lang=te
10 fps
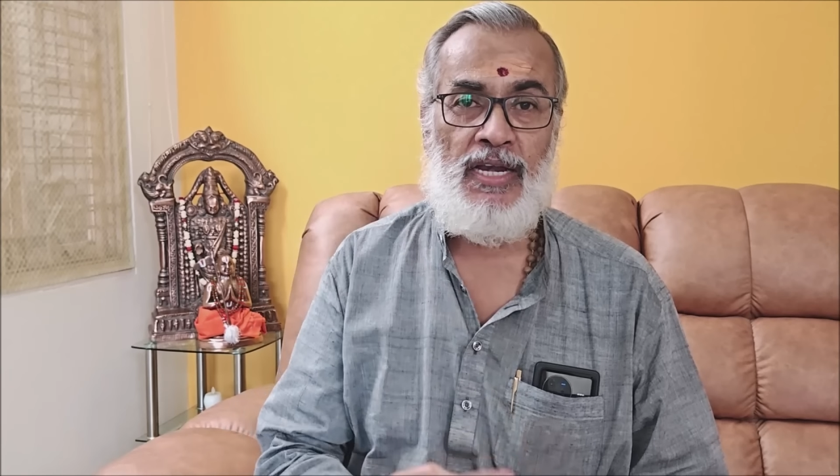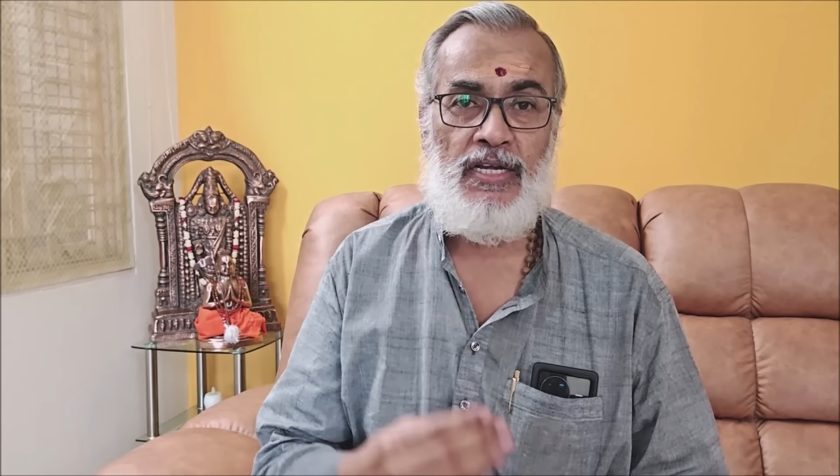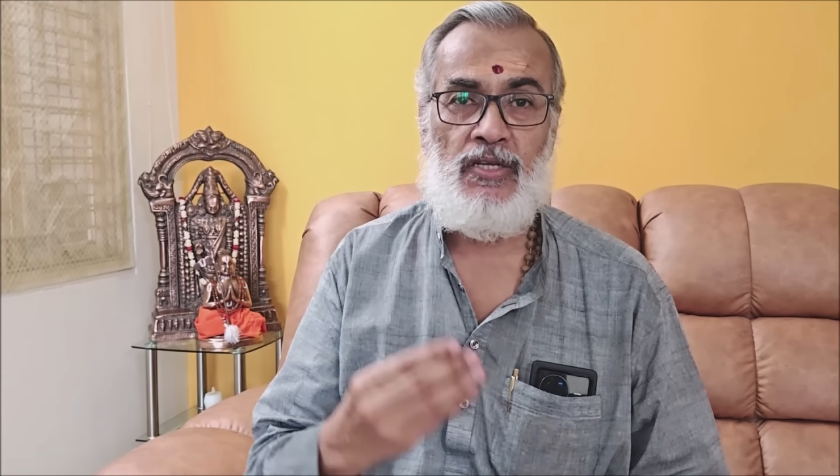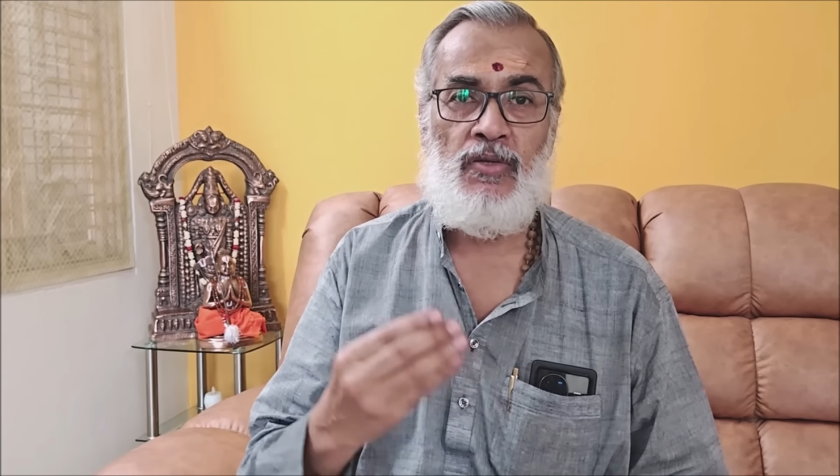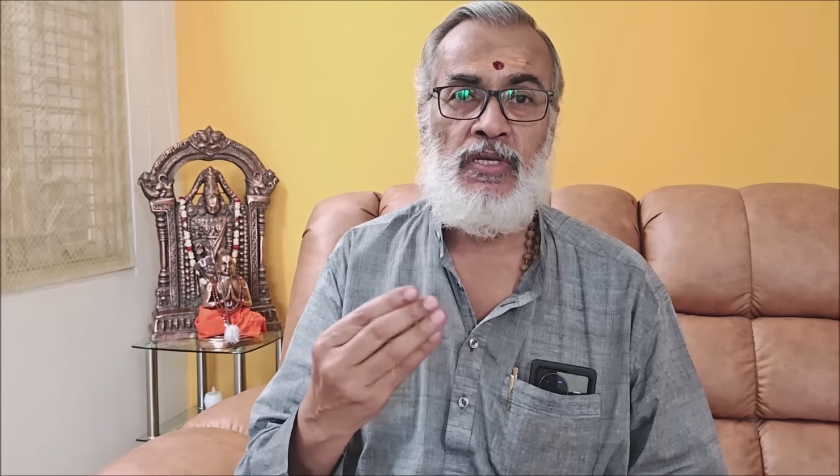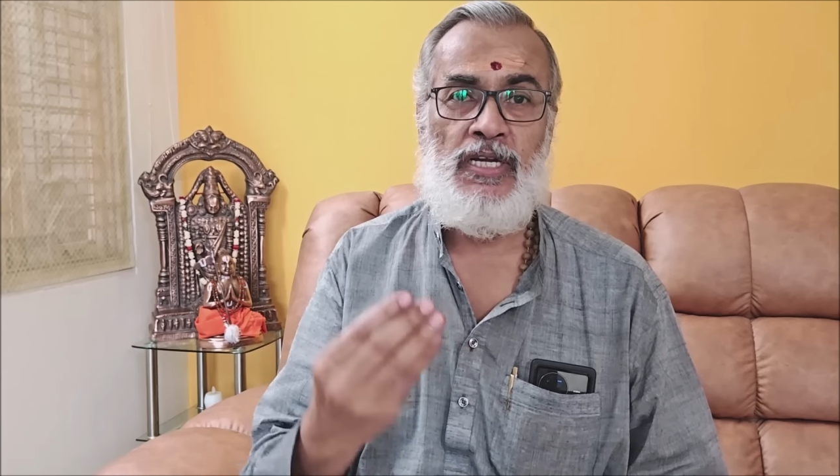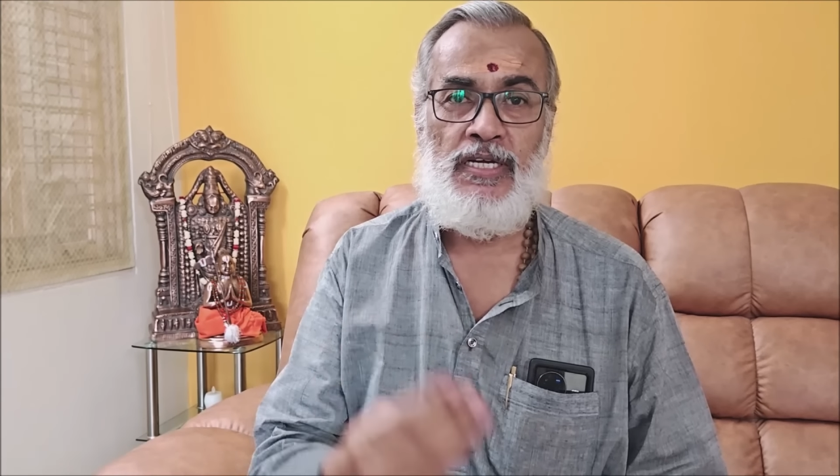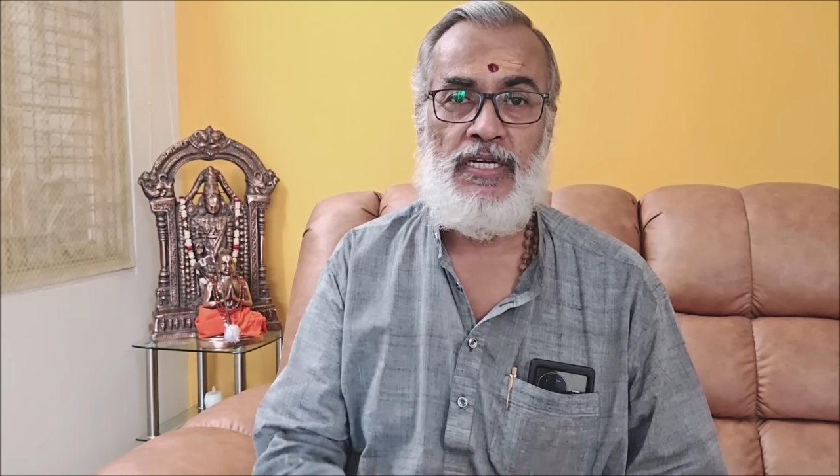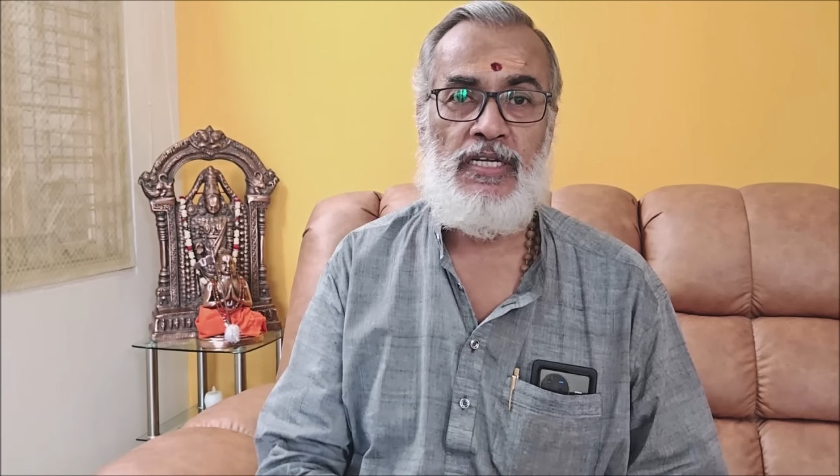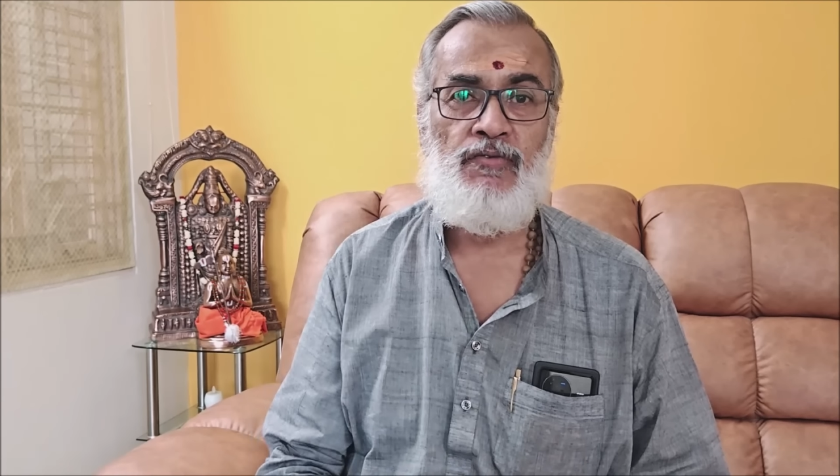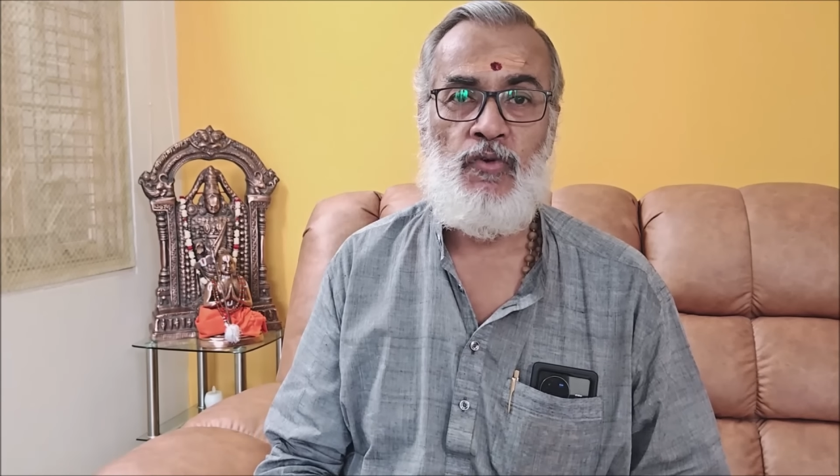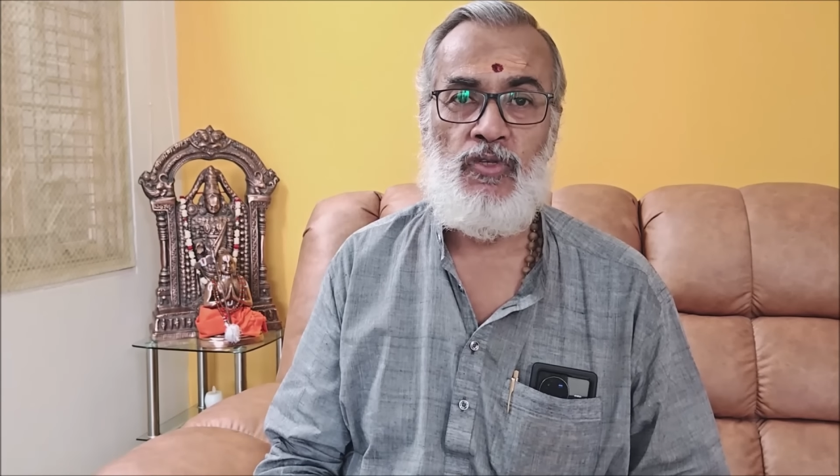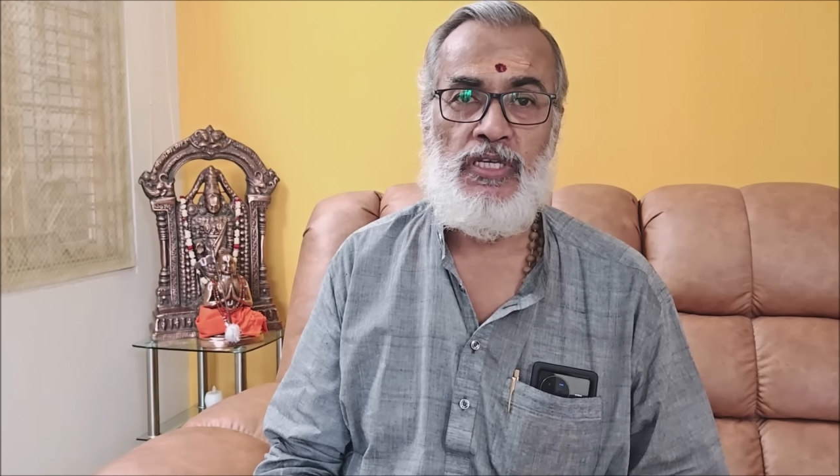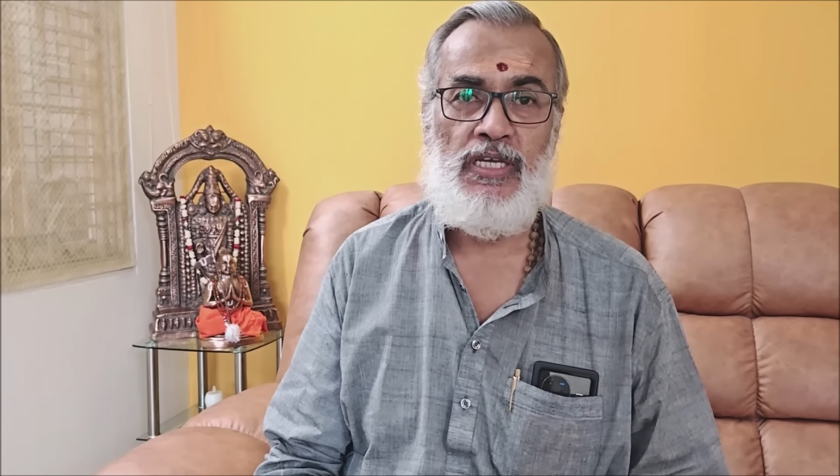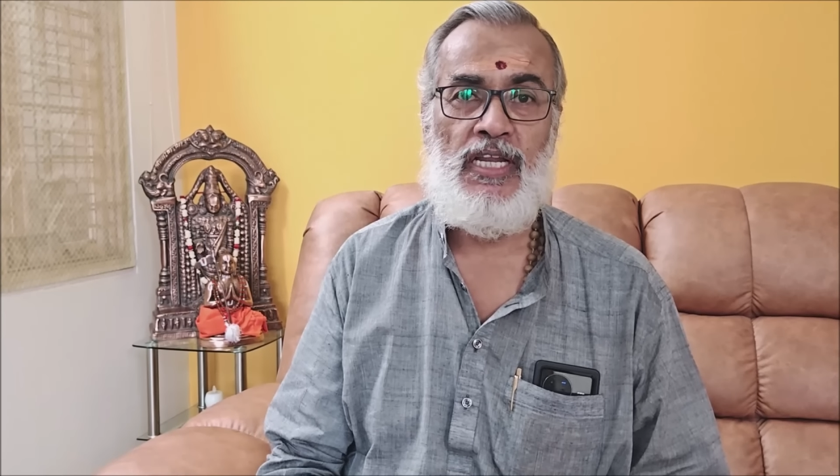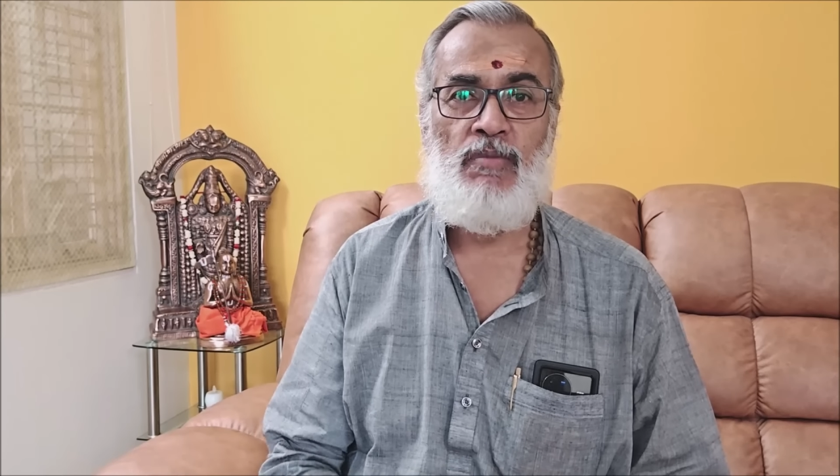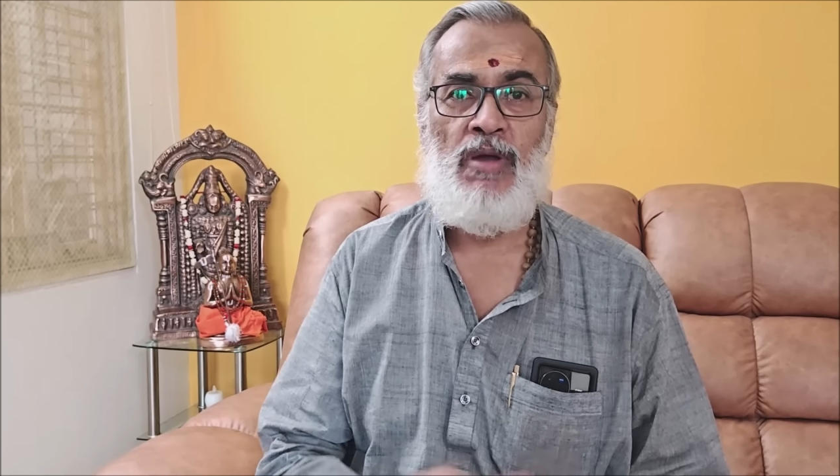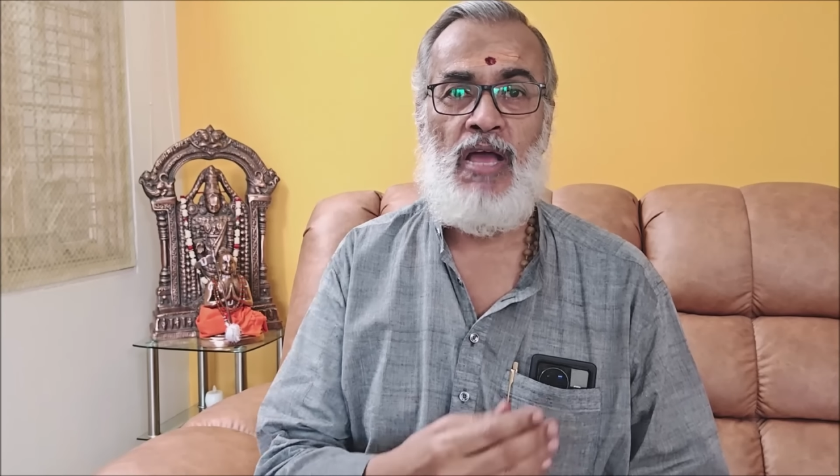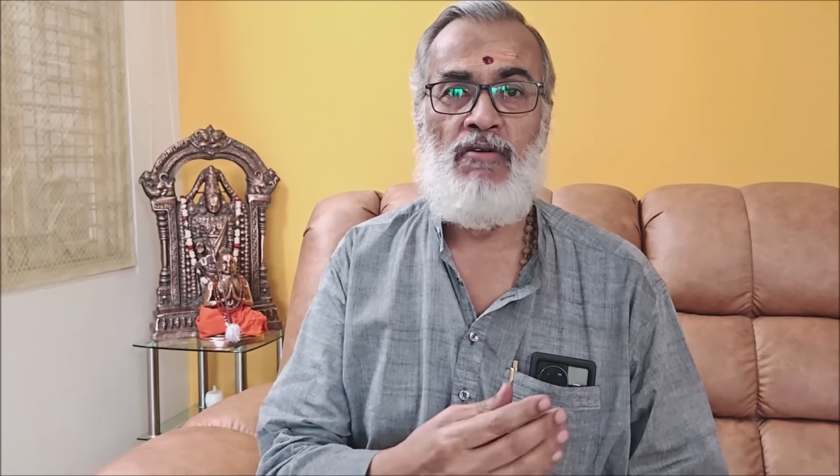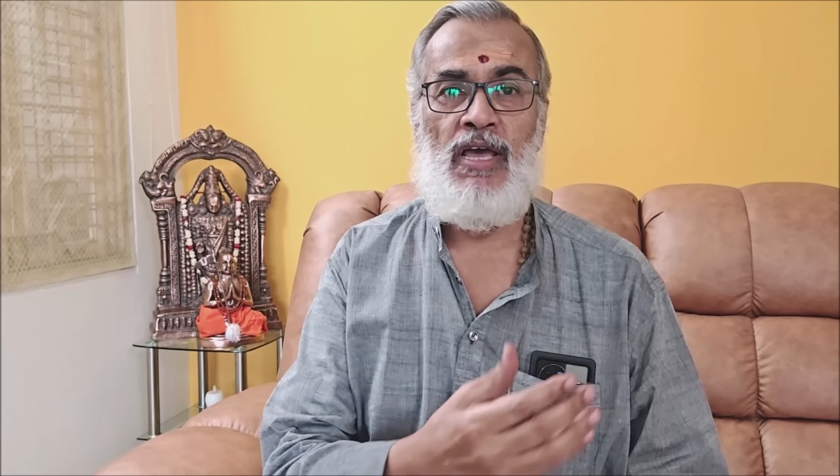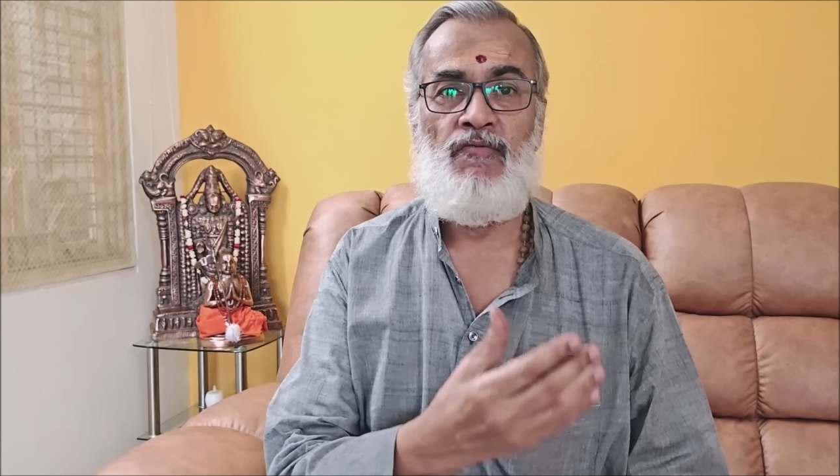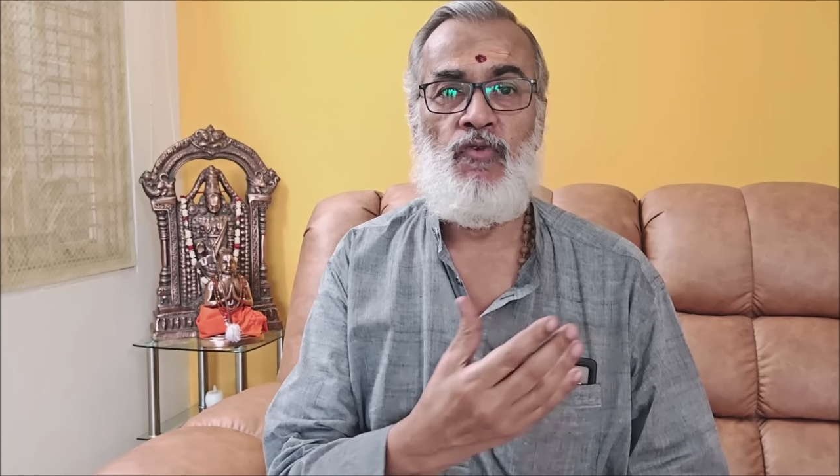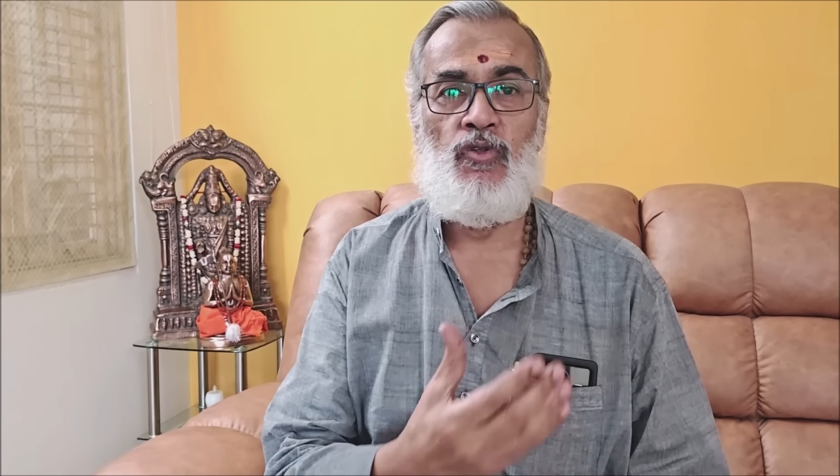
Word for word: ఆరింటికి ఏడింటికి ఫోన్ చేయగానే మా ఆవిడ